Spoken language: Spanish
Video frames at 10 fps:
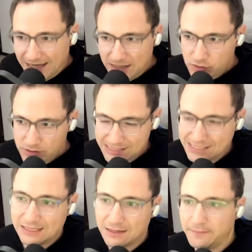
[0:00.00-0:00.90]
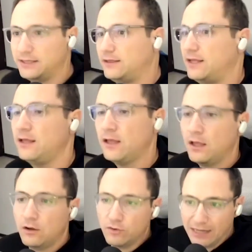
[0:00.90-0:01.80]
Eso es exactamente
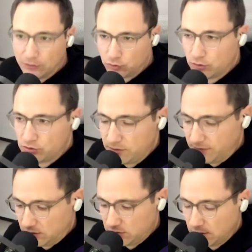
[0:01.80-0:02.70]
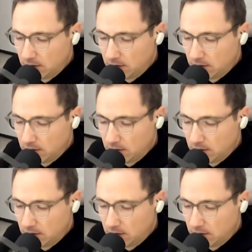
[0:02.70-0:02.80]
con el autoconocimiento,